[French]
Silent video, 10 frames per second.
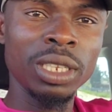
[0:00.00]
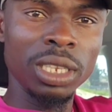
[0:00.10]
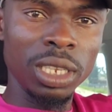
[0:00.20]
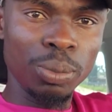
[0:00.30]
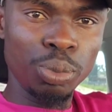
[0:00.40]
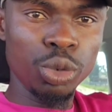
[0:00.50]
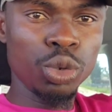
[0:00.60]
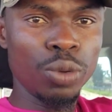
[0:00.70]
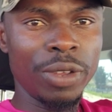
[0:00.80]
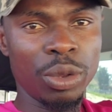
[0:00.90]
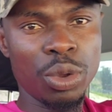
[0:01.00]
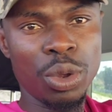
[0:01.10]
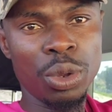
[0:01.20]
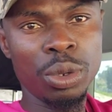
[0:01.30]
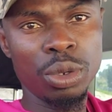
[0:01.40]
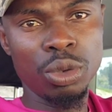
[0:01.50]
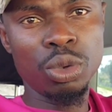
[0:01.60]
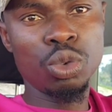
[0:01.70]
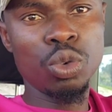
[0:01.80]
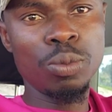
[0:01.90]
et plus que vainqueur
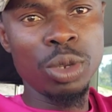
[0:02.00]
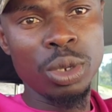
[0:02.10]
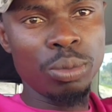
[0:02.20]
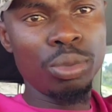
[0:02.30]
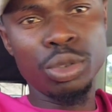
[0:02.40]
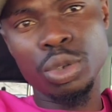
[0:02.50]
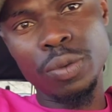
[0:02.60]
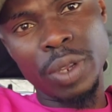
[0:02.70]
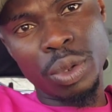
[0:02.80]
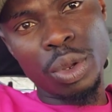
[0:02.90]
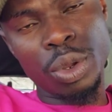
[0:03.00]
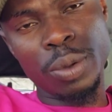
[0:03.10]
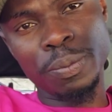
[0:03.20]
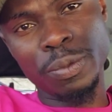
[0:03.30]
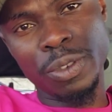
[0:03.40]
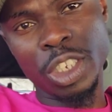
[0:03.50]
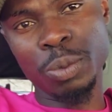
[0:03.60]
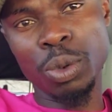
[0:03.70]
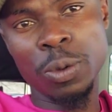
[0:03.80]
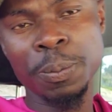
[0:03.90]
YouTube, plus que vainqueur
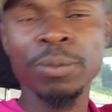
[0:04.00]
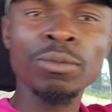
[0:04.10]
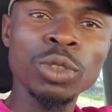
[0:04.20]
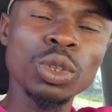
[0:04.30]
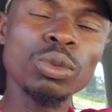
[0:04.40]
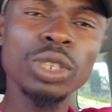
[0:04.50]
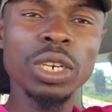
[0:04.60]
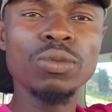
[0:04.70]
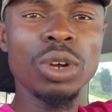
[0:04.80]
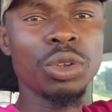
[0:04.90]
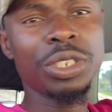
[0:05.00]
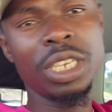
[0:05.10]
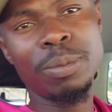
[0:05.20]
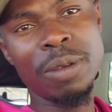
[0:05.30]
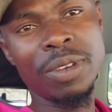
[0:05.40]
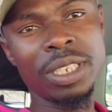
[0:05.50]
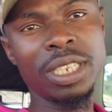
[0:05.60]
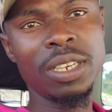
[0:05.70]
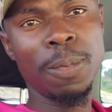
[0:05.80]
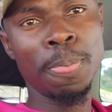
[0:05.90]
Facebook. Donc vous allez voir que ce n'est pas facile.